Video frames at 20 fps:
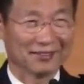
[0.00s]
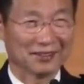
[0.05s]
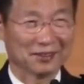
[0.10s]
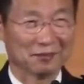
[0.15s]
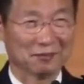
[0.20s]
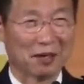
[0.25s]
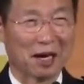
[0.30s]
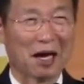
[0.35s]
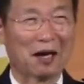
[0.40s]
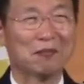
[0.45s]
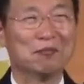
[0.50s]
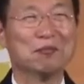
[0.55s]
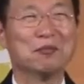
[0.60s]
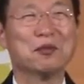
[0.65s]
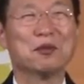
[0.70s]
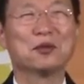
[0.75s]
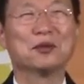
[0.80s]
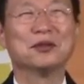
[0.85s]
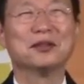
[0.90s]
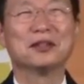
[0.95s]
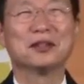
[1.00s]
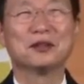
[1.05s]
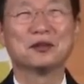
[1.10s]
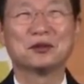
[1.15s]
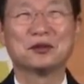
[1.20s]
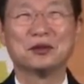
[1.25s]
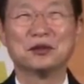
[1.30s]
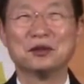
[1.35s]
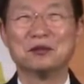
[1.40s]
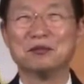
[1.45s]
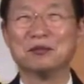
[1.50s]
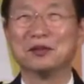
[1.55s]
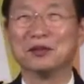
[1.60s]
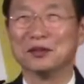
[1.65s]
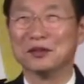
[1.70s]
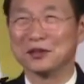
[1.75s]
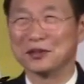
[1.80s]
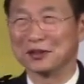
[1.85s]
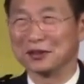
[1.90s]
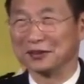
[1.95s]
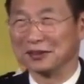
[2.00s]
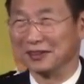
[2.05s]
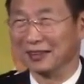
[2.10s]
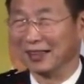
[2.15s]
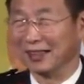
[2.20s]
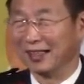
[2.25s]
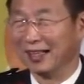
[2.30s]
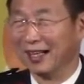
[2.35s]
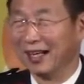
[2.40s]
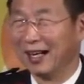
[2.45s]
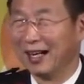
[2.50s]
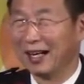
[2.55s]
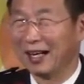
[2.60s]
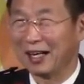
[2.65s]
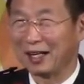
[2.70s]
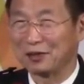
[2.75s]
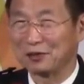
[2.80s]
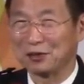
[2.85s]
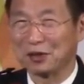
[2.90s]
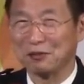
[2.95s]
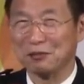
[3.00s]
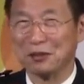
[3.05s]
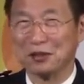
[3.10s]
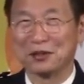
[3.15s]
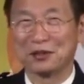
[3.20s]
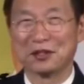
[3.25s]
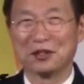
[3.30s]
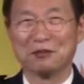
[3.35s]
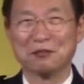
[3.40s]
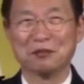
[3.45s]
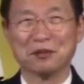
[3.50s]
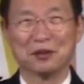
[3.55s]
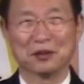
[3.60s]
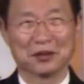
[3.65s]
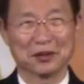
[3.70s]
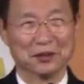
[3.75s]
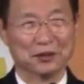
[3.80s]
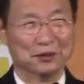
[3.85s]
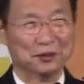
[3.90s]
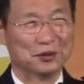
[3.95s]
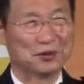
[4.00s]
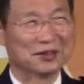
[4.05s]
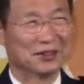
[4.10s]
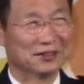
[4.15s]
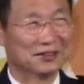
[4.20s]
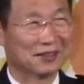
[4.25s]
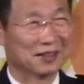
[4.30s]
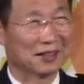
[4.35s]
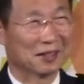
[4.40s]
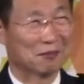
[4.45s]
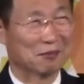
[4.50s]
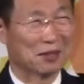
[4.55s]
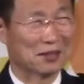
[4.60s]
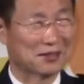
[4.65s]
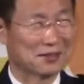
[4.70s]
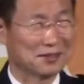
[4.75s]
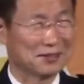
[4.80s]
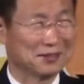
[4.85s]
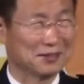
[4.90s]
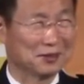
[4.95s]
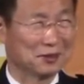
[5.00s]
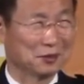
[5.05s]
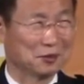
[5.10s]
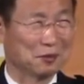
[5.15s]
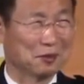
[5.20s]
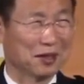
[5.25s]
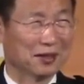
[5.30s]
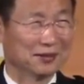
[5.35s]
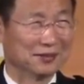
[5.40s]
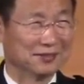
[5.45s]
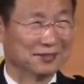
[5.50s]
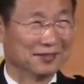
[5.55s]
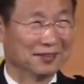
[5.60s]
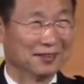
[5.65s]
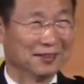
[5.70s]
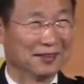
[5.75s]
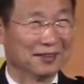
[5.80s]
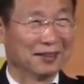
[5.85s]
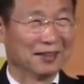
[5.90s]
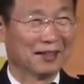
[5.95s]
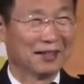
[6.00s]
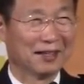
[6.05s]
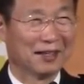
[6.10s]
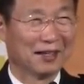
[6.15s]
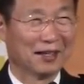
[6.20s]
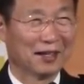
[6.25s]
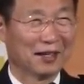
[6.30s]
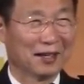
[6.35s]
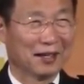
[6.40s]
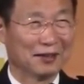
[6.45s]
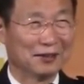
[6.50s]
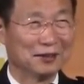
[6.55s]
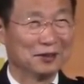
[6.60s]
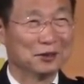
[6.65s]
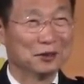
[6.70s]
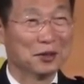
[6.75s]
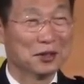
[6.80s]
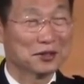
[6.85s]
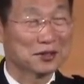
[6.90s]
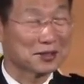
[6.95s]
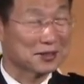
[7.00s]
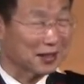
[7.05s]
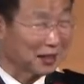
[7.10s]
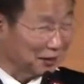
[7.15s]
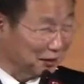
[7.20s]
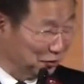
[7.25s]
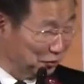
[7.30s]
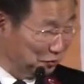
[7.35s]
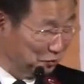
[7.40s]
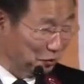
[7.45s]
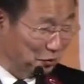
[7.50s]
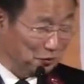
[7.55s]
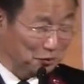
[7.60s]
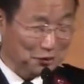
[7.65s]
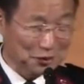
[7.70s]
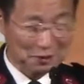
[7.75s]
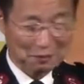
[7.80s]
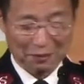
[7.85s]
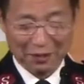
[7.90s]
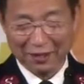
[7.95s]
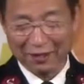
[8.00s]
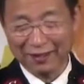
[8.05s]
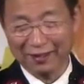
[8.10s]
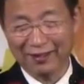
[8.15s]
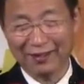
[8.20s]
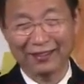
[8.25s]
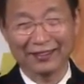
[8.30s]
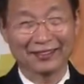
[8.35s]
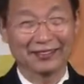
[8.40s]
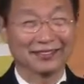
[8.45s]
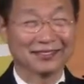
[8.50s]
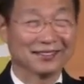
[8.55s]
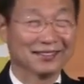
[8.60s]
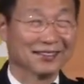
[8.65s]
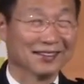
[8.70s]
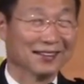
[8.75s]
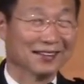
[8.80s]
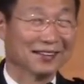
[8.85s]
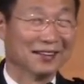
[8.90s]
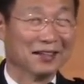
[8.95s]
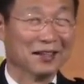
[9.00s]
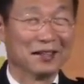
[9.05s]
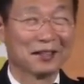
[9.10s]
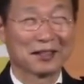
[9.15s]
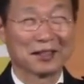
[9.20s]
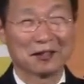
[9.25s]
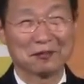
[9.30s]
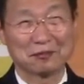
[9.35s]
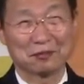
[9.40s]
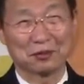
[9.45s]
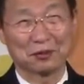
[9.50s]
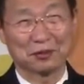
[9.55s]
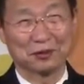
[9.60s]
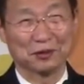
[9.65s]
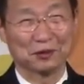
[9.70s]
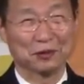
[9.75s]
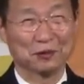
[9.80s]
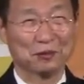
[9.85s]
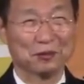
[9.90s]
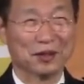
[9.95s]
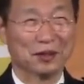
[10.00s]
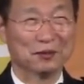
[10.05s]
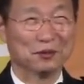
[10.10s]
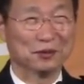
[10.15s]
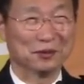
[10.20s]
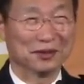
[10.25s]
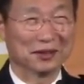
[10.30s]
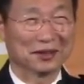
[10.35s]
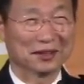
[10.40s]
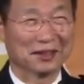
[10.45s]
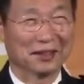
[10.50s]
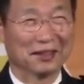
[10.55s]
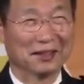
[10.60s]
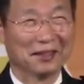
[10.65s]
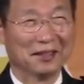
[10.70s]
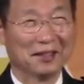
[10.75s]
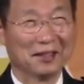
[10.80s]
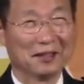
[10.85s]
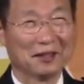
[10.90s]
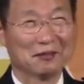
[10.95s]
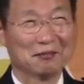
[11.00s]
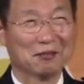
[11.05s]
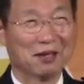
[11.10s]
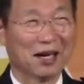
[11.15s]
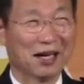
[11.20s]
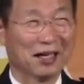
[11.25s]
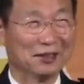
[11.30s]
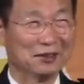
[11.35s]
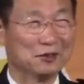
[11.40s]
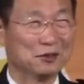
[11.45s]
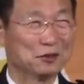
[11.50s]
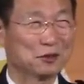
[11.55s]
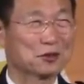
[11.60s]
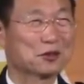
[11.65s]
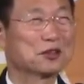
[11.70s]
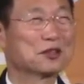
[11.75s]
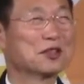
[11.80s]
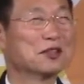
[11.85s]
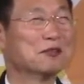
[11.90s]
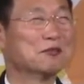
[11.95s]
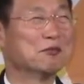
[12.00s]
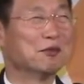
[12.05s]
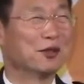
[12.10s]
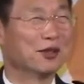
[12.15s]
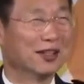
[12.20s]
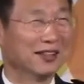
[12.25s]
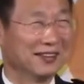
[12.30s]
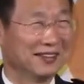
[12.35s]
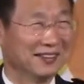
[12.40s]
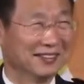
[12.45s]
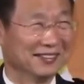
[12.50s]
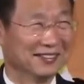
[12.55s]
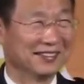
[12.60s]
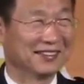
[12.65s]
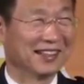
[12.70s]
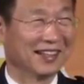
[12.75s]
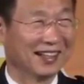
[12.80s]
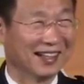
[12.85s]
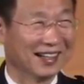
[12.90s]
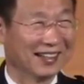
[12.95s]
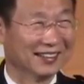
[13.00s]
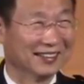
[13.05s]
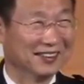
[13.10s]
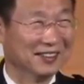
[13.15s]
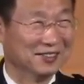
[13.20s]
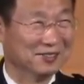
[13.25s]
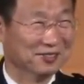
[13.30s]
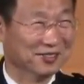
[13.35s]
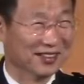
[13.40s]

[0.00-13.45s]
근데 만보 걷는 것도 힘들어서 그냥 하루에 몇 천 보 겨우 걷다가 마칠 때도 많은데 아니 교회에서 자기도 모르게 막 이렇게 캠프를 돕다 보니까 만 육천 보가 되었다 하는